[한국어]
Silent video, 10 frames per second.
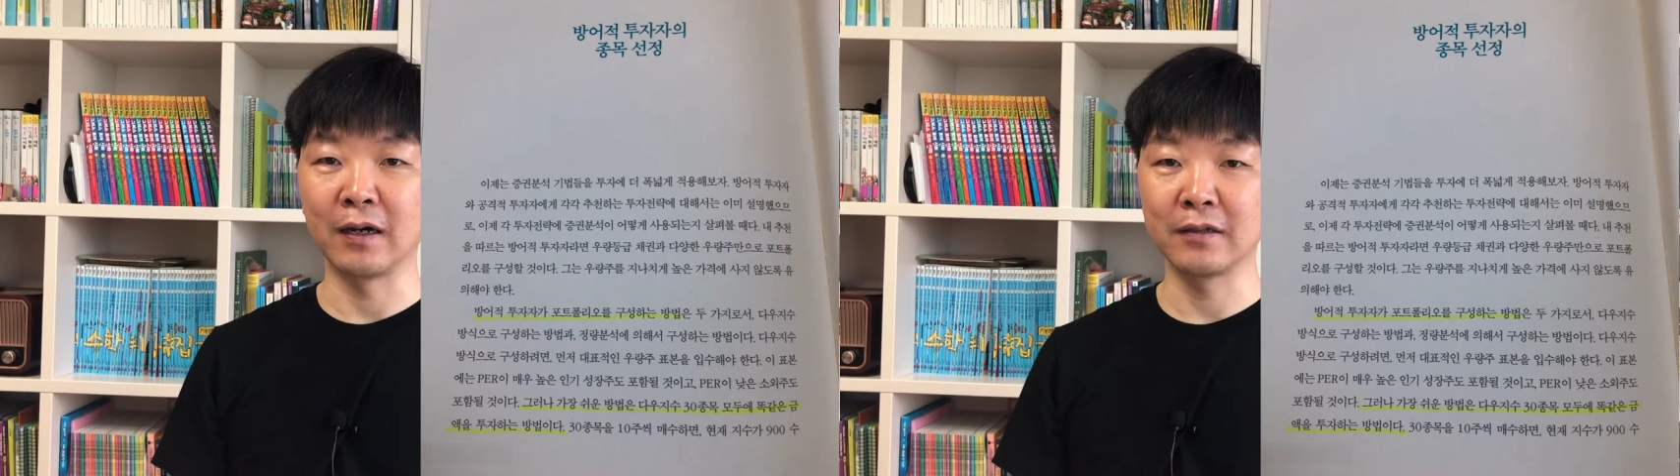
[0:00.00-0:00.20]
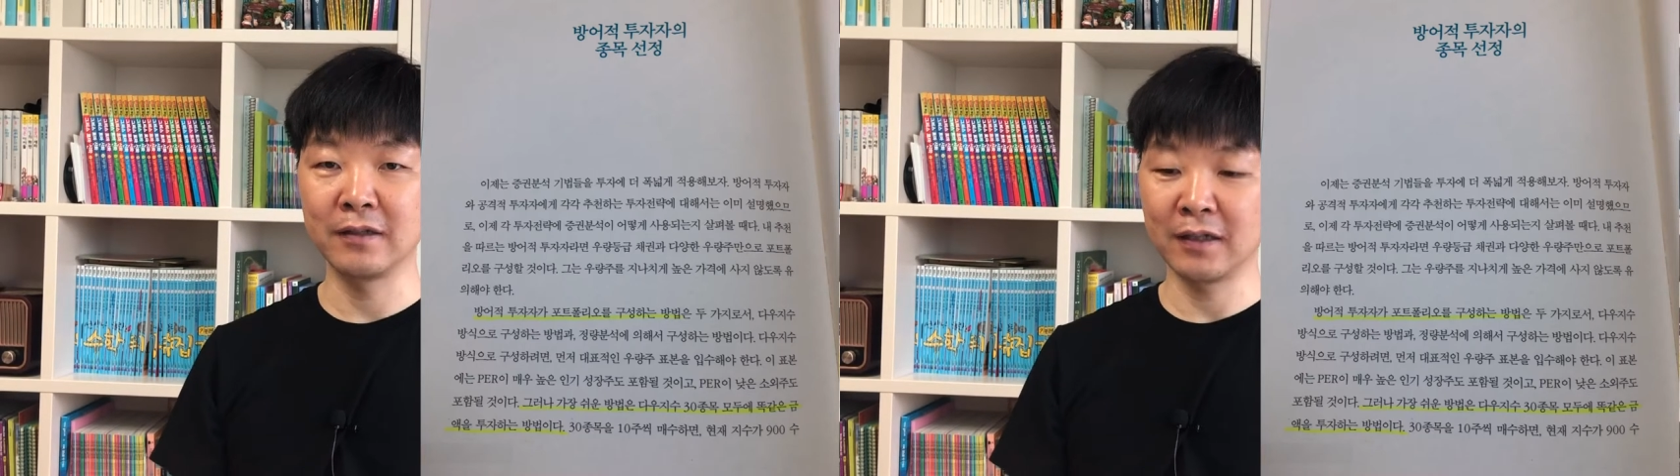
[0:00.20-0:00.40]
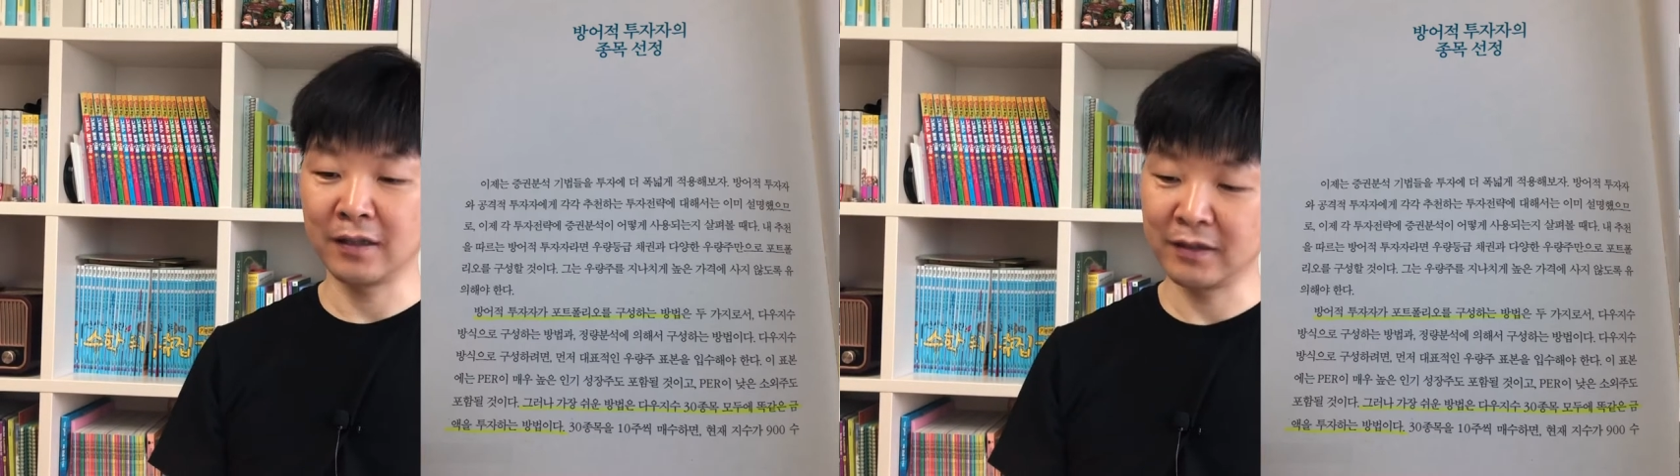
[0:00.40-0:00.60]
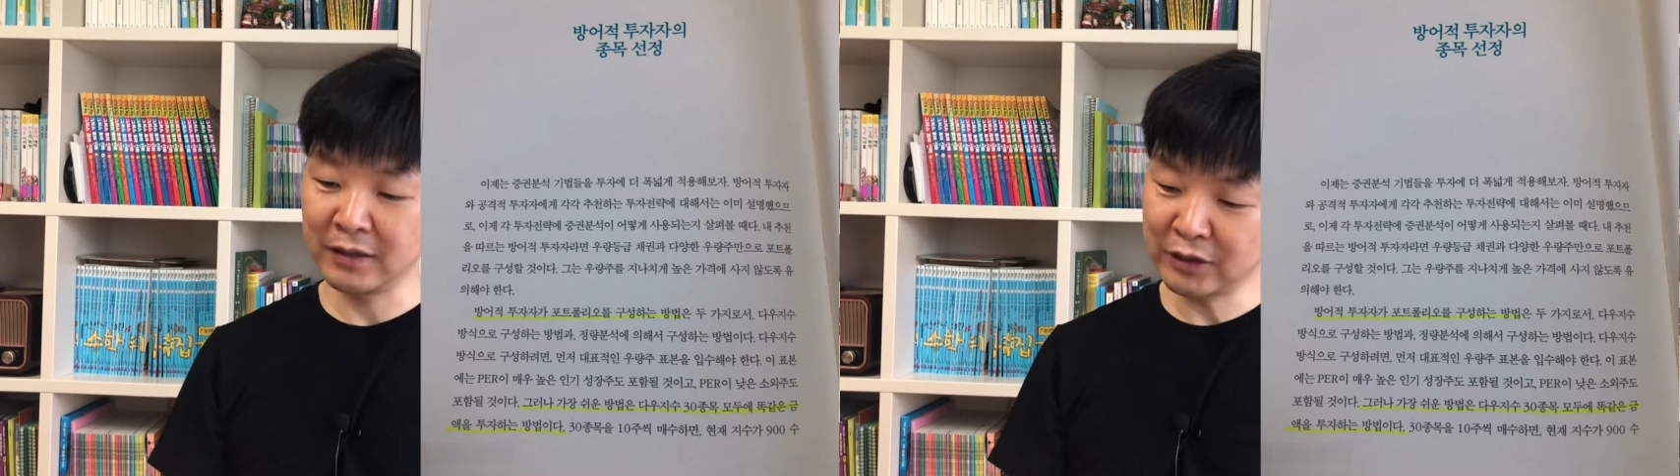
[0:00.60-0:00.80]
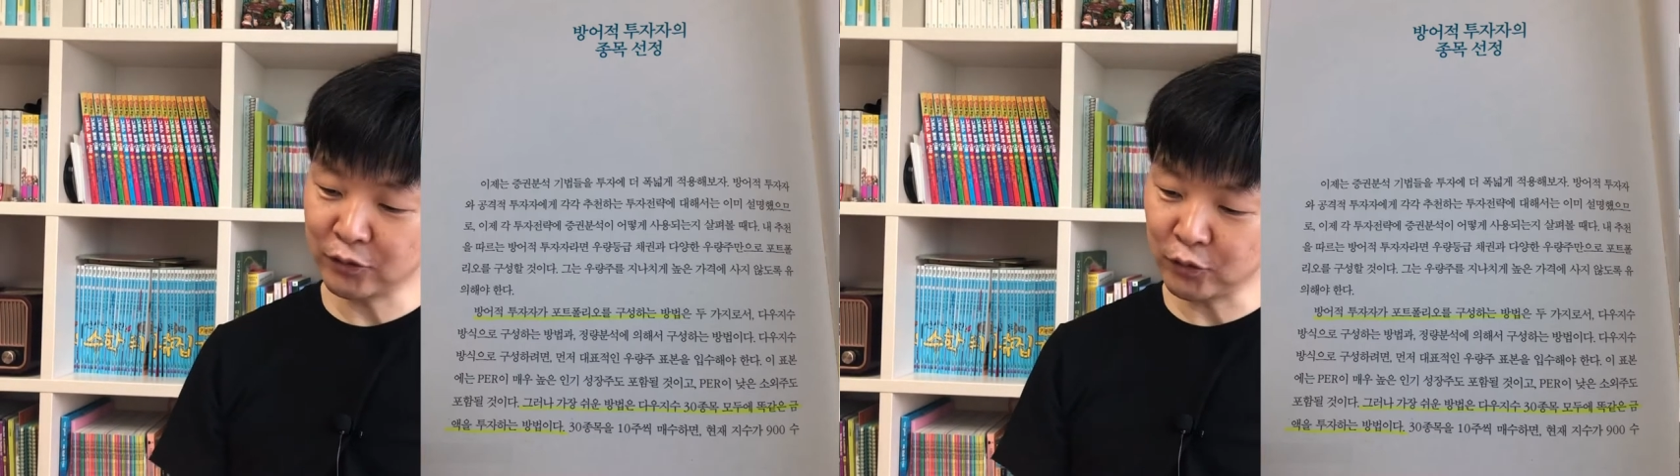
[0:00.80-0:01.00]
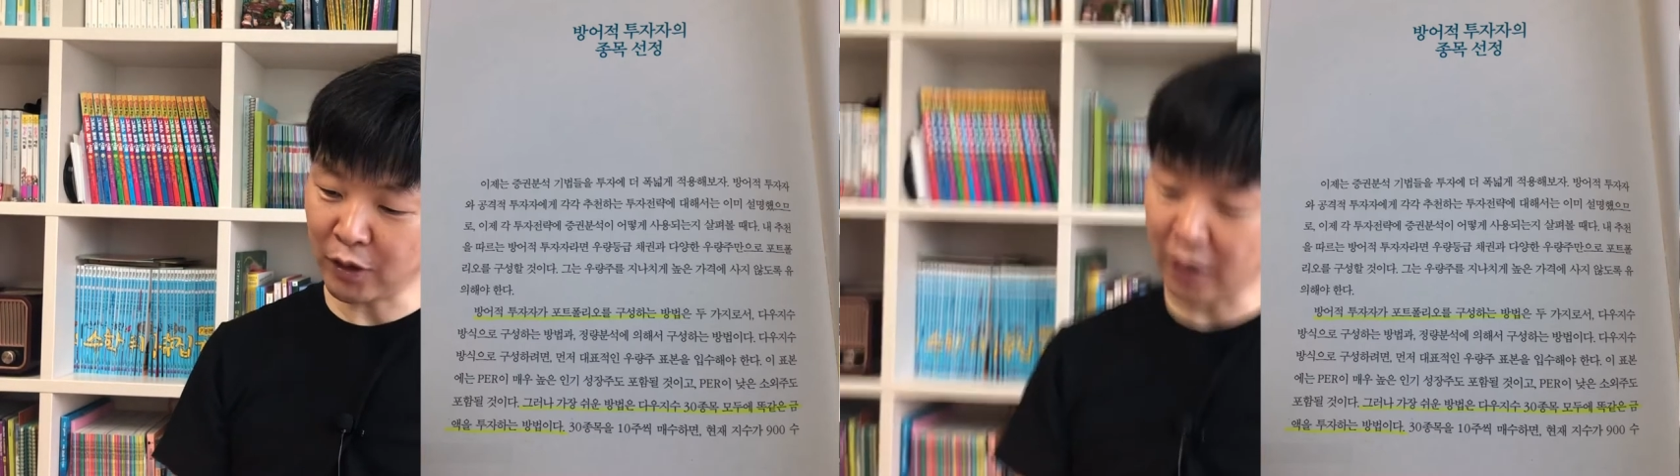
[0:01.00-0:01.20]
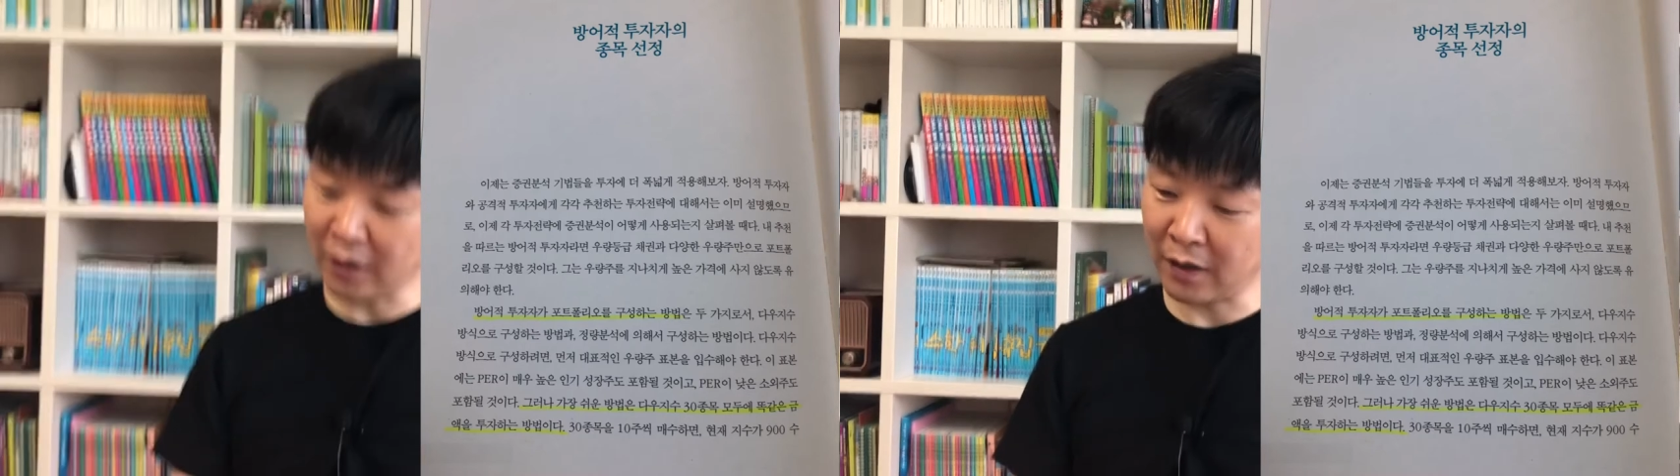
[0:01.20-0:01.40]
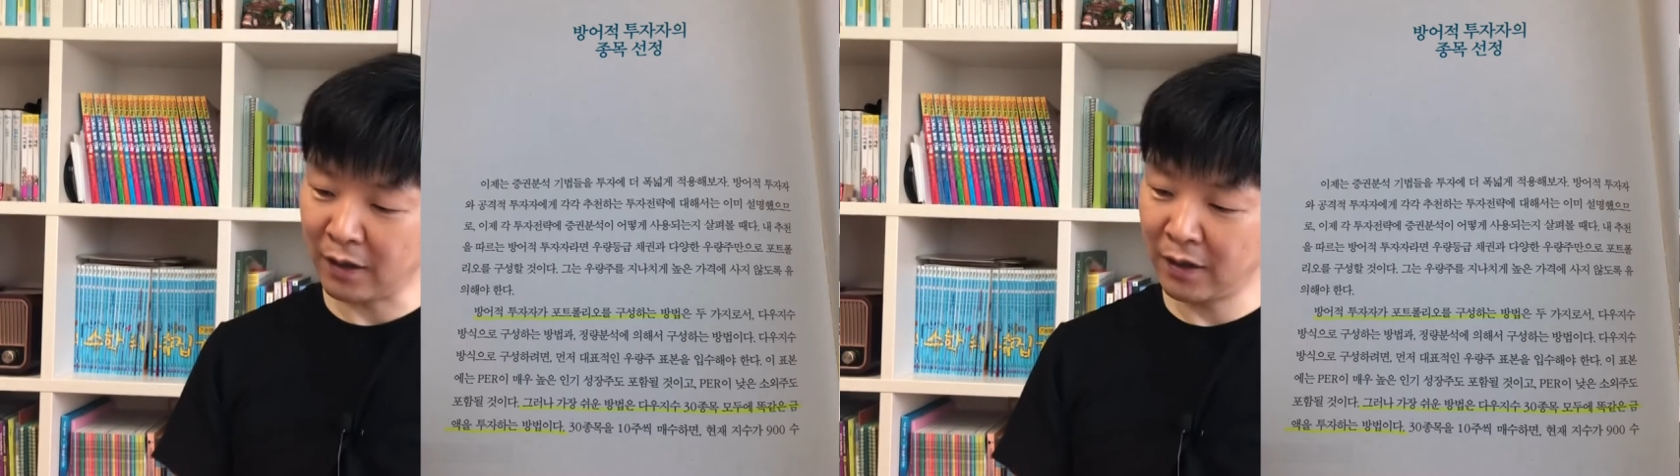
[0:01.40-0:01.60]
근데 이
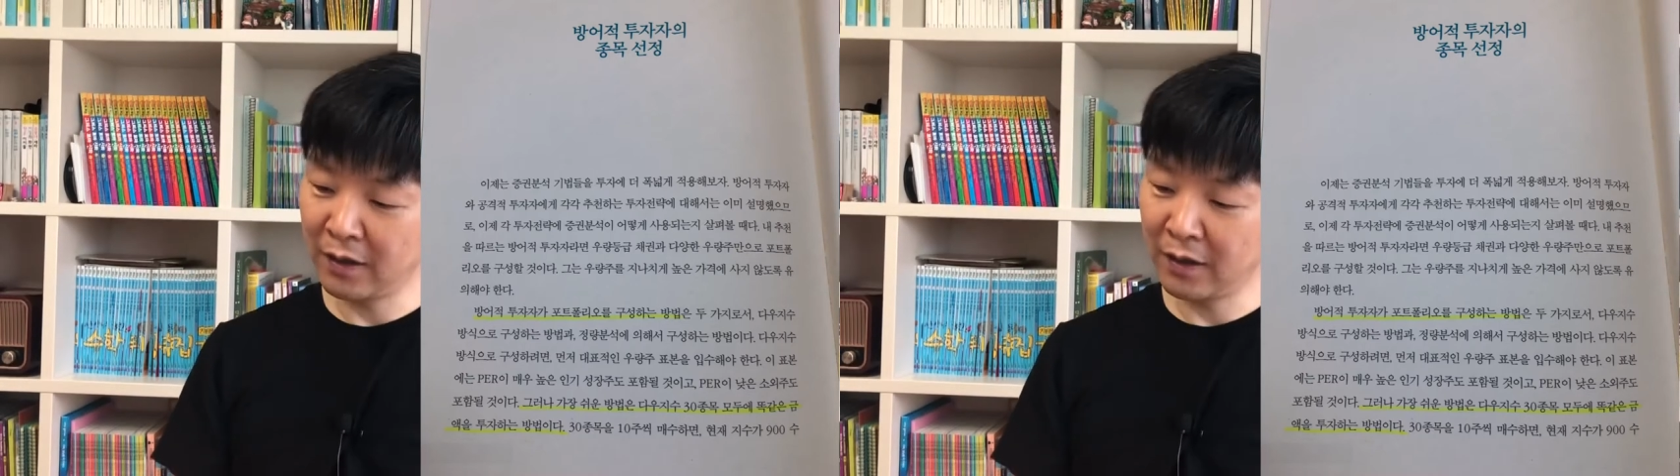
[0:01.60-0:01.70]
친구가